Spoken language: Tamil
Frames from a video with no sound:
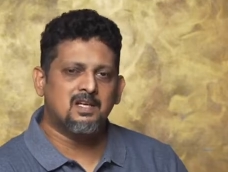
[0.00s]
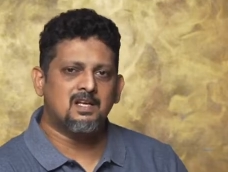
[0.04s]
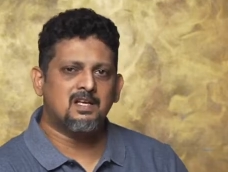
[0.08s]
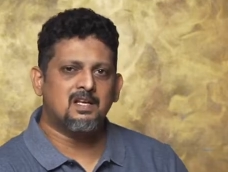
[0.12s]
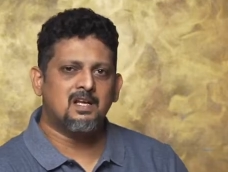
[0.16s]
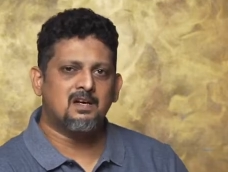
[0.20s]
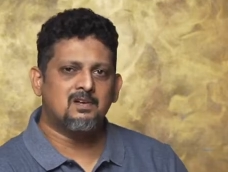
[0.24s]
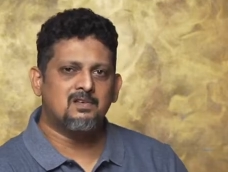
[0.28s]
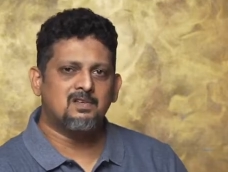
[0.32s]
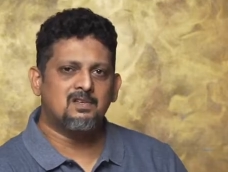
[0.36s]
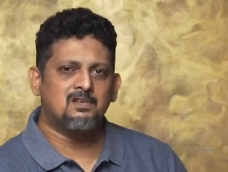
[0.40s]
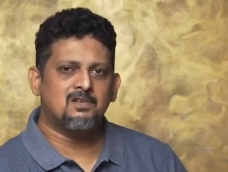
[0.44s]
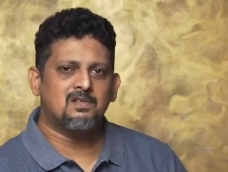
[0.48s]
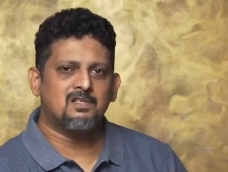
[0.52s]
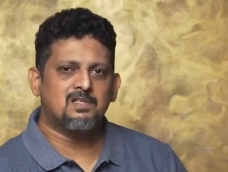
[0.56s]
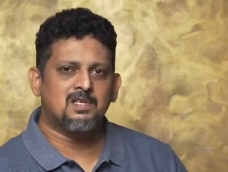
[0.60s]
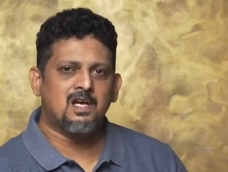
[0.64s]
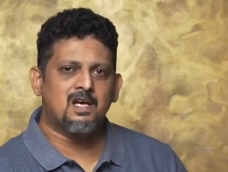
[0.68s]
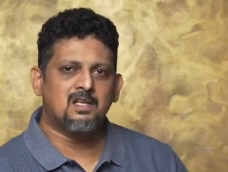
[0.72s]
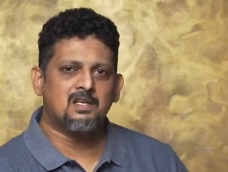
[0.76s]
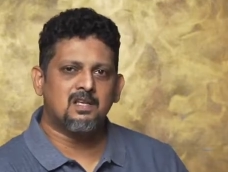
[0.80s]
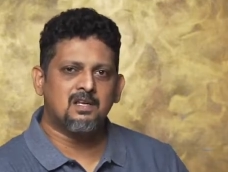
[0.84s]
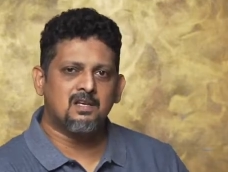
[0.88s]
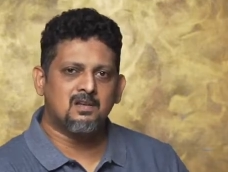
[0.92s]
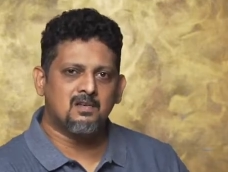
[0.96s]
நான் வந்து ஒரு
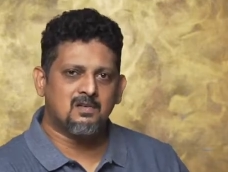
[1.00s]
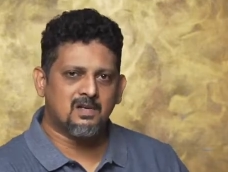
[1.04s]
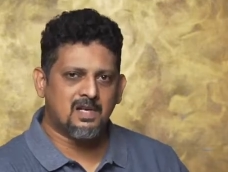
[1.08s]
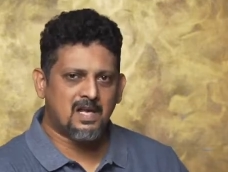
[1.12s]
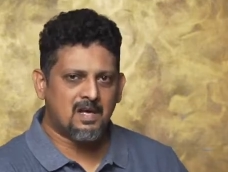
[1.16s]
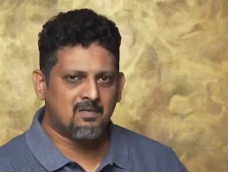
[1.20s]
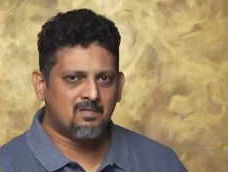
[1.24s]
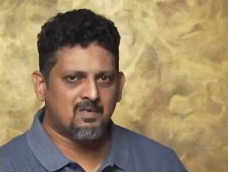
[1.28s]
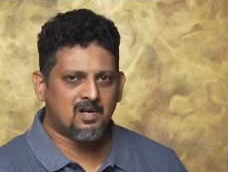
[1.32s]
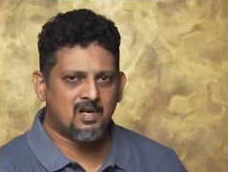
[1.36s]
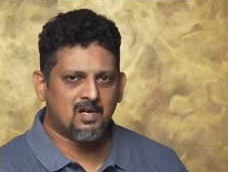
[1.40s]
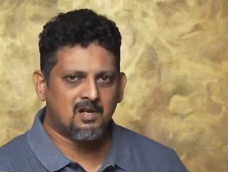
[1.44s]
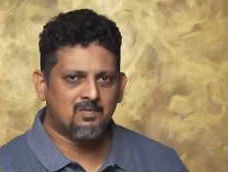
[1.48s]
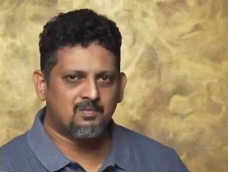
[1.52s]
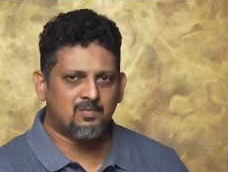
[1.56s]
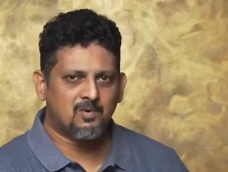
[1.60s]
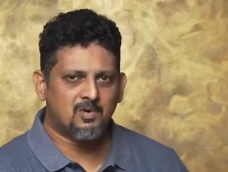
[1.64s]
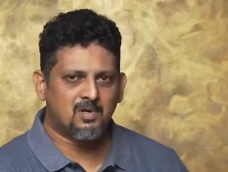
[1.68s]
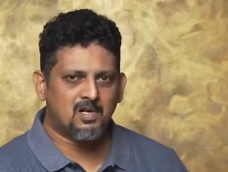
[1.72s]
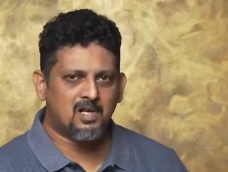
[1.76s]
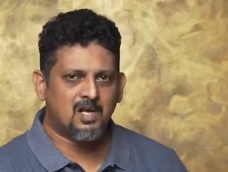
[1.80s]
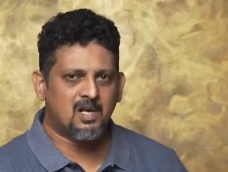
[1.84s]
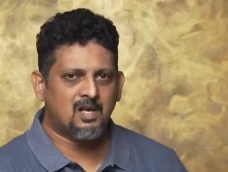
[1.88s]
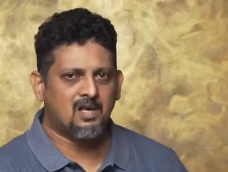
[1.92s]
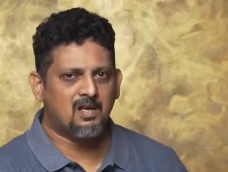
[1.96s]
சாதாரண ஒரு கேமராவில்
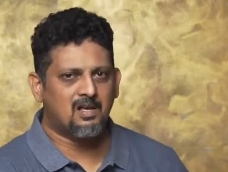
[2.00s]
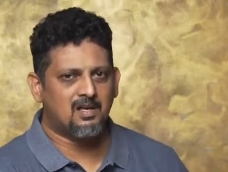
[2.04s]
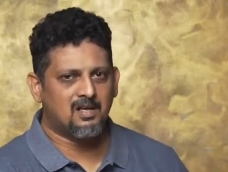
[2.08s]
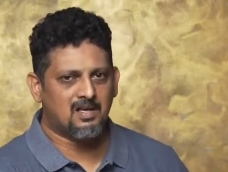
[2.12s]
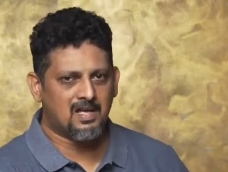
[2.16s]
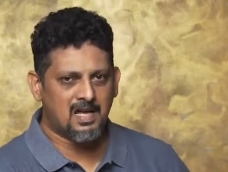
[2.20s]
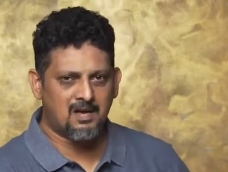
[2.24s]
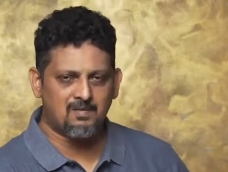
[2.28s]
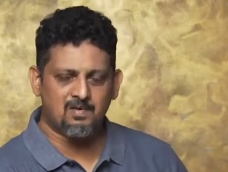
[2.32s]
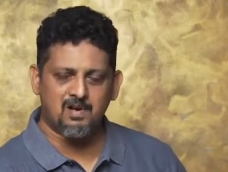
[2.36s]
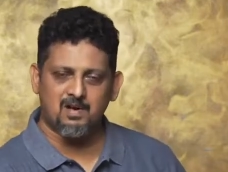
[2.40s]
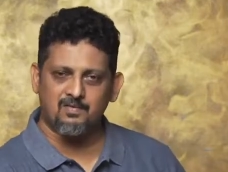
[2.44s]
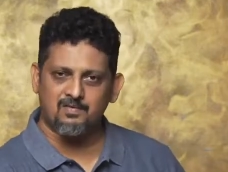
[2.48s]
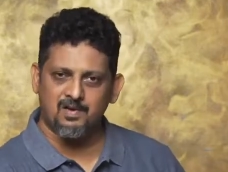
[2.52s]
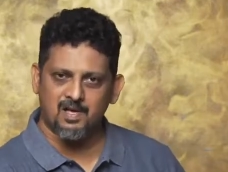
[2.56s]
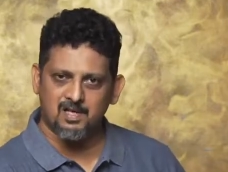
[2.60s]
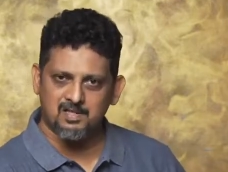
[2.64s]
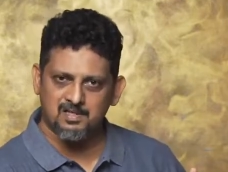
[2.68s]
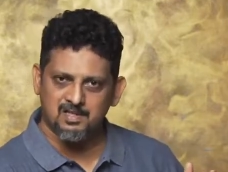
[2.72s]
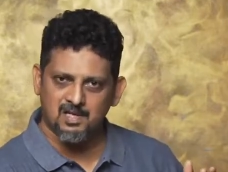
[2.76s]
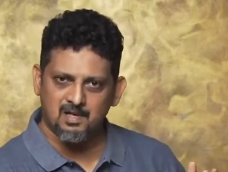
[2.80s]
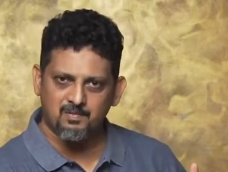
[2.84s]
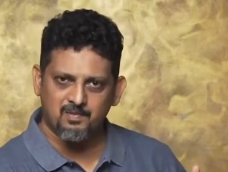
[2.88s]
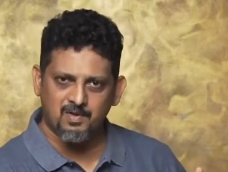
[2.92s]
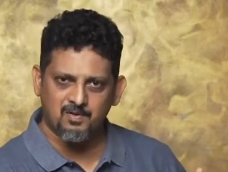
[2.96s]
போட்டால் கேமரா
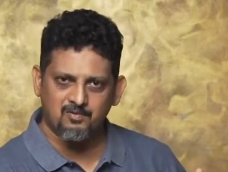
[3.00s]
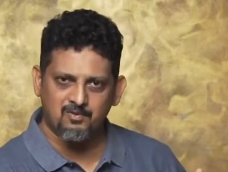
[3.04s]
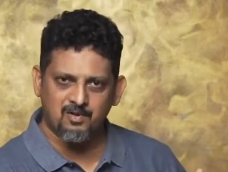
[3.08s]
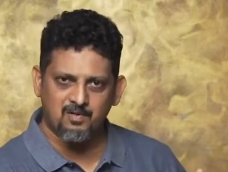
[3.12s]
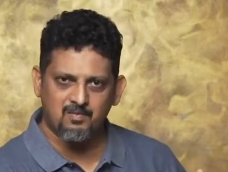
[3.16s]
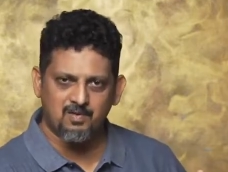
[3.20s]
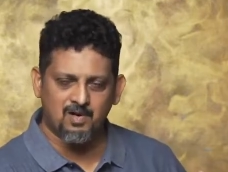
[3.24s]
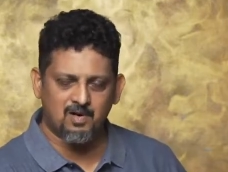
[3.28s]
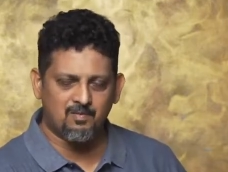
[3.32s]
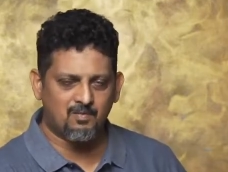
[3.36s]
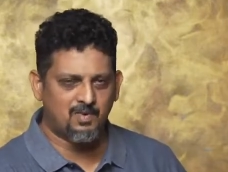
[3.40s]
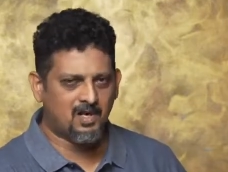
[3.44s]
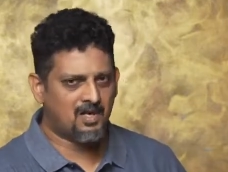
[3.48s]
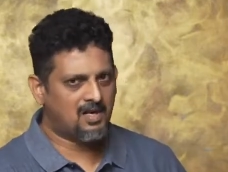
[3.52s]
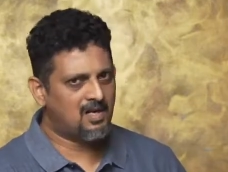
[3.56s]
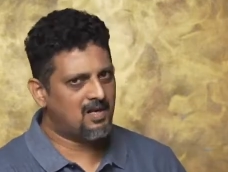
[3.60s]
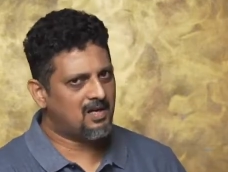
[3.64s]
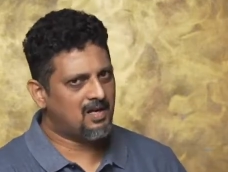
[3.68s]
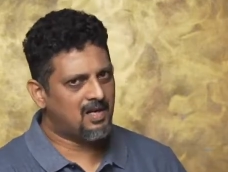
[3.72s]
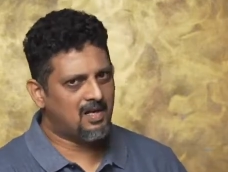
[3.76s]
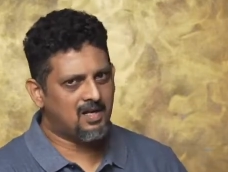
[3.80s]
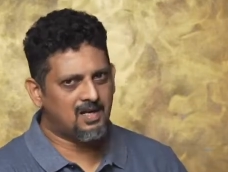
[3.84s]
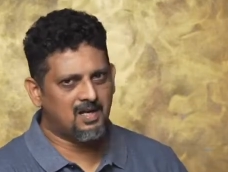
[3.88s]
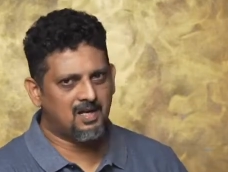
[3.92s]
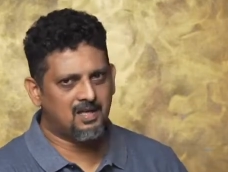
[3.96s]
ஃபாஸ்ட்டாக பர்ஃபார்ம் ஆகுமானா
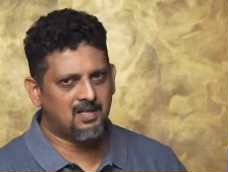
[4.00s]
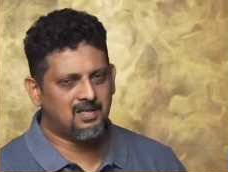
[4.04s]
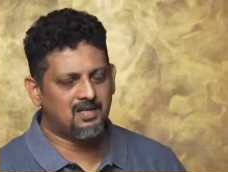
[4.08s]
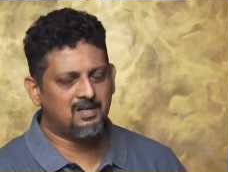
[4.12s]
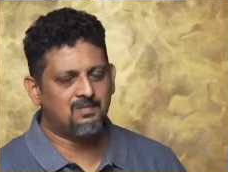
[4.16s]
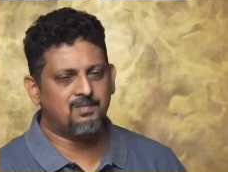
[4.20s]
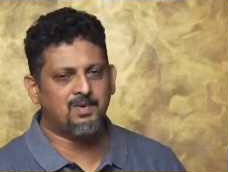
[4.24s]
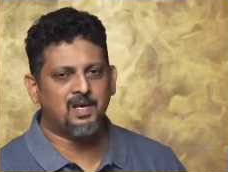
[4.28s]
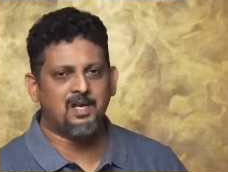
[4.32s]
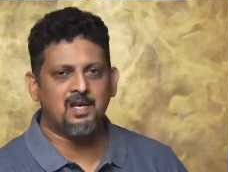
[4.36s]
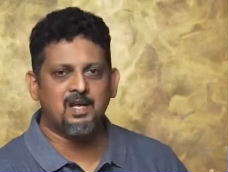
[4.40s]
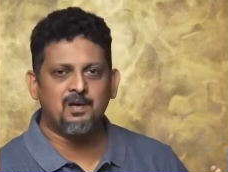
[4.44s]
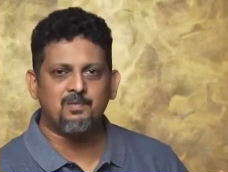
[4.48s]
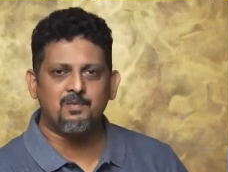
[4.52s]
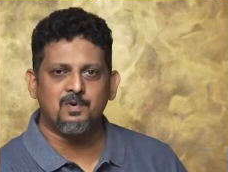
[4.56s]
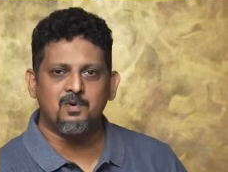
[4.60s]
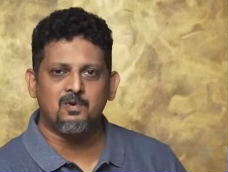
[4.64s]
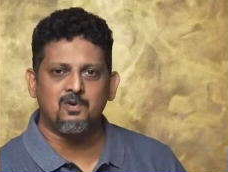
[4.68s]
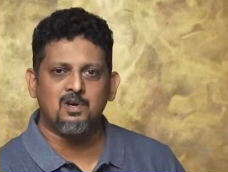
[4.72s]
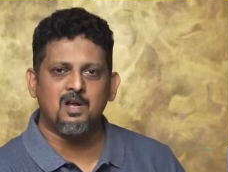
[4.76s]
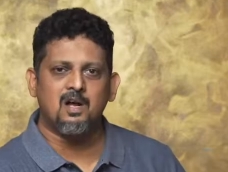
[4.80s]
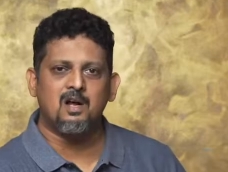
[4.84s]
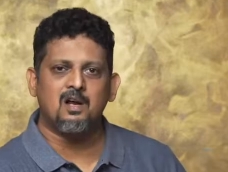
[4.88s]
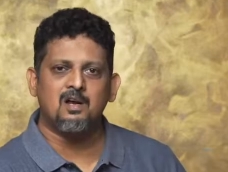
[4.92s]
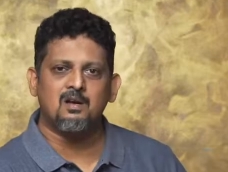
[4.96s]
கிடையாது இப்போ என்ன
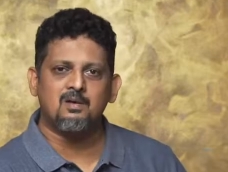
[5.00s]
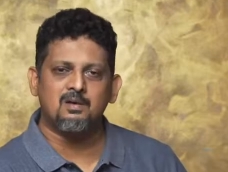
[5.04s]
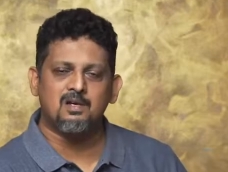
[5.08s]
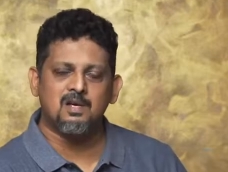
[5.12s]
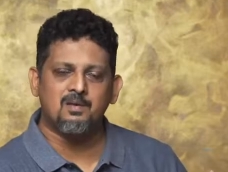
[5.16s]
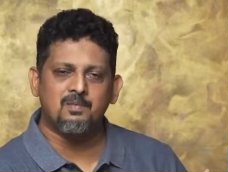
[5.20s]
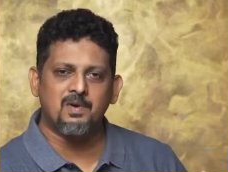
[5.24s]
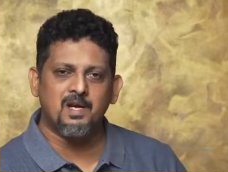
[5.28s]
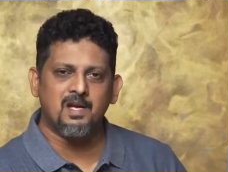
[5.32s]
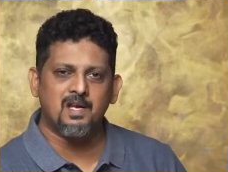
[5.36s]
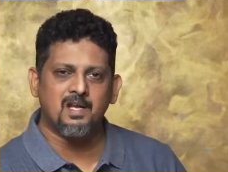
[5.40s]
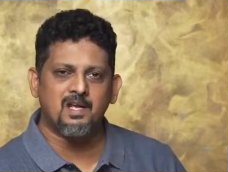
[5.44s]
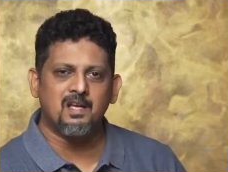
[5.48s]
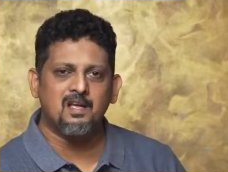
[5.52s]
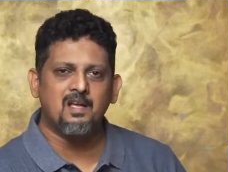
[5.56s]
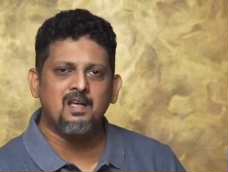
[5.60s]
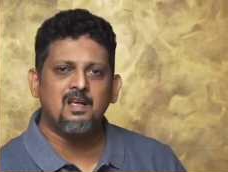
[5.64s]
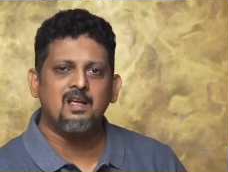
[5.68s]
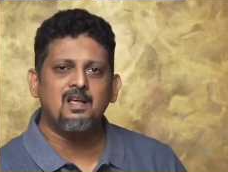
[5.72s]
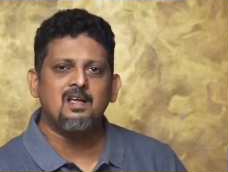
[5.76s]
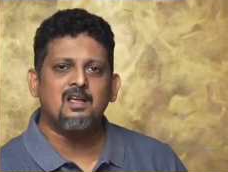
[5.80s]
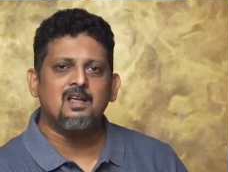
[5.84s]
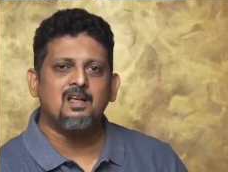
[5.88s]
பண்ணணும்னா ஆட்டோமேட்டிக்காக